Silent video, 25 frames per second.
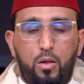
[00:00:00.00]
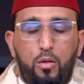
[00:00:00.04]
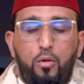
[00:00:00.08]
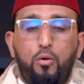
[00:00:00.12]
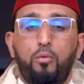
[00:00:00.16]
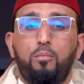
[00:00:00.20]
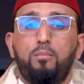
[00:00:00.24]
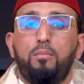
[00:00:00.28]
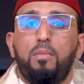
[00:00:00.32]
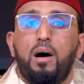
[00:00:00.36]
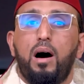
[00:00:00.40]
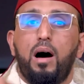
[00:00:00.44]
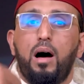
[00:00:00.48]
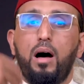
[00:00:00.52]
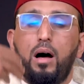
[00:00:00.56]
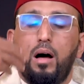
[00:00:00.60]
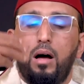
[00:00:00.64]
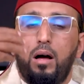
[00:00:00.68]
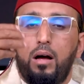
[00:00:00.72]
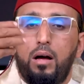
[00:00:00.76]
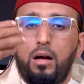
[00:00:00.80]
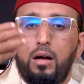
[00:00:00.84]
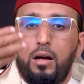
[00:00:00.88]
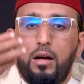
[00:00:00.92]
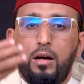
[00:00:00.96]
ثم
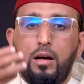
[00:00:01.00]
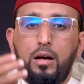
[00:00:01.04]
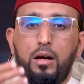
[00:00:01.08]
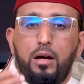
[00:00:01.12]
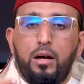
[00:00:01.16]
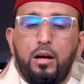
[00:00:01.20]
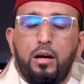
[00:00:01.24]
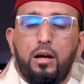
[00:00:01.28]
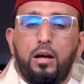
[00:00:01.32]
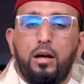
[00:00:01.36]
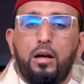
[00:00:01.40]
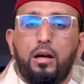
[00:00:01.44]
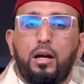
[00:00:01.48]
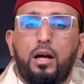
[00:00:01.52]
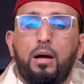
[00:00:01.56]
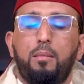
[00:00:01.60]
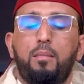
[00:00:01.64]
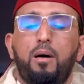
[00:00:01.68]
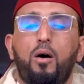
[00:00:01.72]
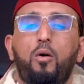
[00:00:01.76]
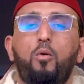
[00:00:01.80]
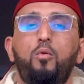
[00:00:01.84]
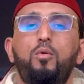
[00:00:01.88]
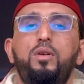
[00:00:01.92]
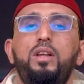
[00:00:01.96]

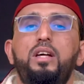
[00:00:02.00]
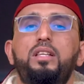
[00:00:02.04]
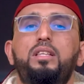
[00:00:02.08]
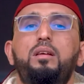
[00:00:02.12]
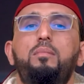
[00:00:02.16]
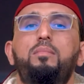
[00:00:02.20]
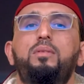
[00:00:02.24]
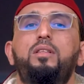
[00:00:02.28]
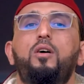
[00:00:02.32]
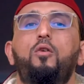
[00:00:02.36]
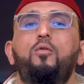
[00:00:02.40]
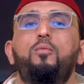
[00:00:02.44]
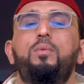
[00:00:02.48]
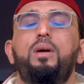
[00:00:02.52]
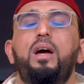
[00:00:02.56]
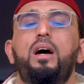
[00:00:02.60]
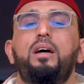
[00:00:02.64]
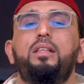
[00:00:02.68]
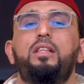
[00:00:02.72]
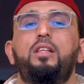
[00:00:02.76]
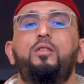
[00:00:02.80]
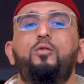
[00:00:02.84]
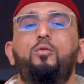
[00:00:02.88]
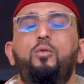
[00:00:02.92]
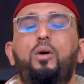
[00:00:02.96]
كما قلنا تبدأ
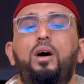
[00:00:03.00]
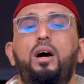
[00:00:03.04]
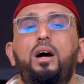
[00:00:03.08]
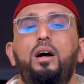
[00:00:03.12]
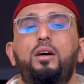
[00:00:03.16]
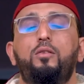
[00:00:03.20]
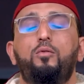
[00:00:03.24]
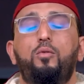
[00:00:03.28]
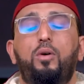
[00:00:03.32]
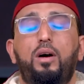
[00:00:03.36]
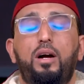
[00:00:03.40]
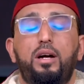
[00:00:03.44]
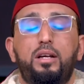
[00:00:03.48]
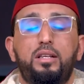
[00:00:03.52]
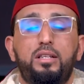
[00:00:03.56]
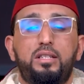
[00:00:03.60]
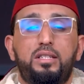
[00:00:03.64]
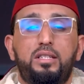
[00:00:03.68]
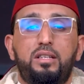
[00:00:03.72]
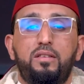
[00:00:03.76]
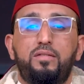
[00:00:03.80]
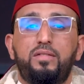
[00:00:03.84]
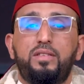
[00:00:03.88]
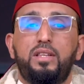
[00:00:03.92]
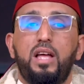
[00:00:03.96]
بهذا الدعاء دعاء
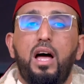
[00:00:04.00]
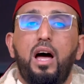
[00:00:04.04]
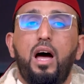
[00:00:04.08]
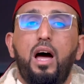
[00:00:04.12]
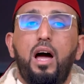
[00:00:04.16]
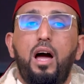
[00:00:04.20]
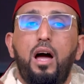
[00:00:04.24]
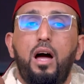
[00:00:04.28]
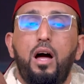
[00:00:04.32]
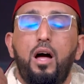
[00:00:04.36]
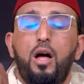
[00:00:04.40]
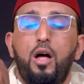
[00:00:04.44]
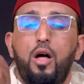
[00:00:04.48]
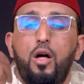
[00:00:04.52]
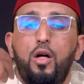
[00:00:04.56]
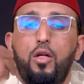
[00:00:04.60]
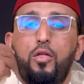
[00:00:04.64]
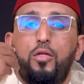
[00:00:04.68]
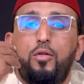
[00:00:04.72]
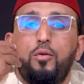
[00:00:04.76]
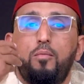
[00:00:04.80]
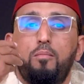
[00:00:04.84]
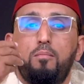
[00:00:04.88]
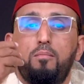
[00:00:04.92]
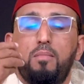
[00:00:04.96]
الاستفتاح
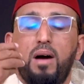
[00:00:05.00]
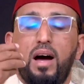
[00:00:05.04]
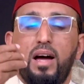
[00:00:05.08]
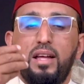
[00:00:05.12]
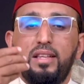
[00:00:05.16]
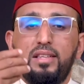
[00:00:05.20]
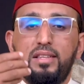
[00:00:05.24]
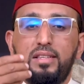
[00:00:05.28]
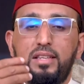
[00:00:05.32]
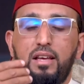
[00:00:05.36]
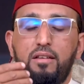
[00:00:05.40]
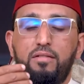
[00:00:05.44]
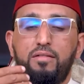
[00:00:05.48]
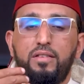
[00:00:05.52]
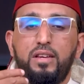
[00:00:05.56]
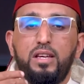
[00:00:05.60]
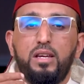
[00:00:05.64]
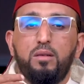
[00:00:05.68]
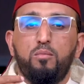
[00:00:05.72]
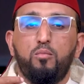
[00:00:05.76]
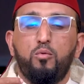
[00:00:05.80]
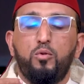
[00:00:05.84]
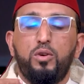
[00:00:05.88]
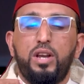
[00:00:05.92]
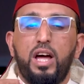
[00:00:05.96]
ثم أنت
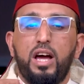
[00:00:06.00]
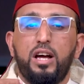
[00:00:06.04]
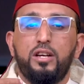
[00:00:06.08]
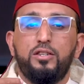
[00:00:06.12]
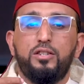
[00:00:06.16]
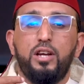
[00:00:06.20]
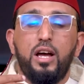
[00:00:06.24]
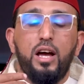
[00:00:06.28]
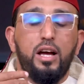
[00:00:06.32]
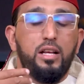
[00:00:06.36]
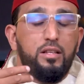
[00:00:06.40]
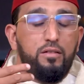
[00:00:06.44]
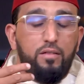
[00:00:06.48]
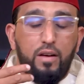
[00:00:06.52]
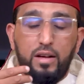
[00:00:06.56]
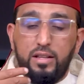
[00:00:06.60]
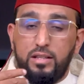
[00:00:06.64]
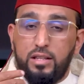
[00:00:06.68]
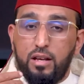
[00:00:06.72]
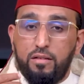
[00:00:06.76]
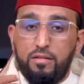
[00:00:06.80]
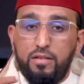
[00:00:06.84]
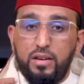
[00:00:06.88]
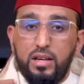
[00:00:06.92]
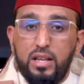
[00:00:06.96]
في مناجاة
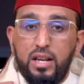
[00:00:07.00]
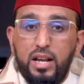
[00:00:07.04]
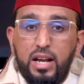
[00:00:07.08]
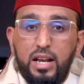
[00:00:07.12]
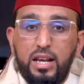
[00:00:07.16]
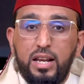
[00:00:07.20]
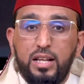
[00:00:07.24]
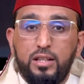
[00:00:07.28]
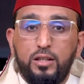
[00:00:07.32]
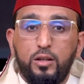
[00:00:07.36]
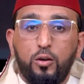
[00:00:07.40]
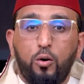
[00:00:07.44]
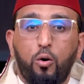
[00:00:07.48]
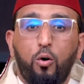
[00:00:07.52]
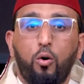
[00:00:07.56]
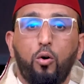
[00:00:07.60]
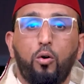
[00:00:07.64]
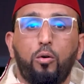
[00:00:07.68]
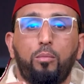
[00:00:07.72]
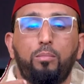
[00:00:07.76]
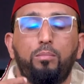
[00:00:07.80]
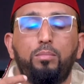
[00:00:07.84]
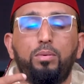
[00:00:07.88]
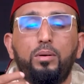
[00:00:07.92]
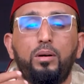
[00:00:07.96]
فأنت في رحلة
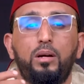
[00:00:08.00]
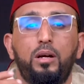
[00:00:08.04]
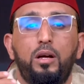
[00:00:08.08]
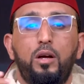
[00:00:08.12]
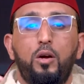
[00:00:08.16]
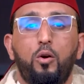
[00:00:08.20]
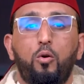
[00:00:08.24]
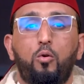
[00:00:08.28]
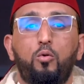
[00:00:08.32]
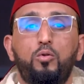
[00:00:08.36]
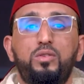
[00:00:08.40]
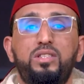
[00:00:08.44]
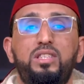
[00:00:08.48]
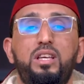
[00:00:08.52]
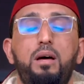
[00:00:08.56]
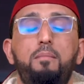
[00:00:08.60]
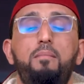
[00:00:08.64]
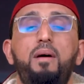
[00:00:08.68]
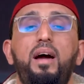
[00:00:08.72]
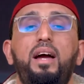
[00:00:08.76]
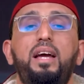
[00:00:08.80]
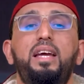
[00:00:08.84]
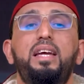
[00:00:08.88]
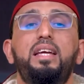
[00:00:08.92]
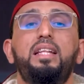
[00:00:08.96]
قرب كنت
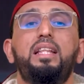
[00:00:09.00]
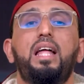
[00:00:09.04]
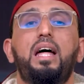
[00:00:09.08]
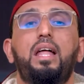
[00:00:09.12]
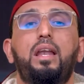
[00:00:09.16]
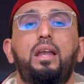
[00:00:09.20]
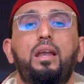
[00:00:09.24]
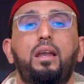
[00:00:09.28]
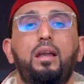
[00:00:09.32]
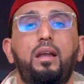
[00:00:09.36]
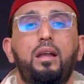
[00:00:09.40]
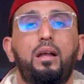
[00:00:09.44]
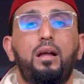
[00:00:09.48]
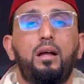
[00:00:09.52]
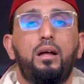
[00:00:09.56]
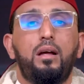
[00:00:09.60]
بعيدا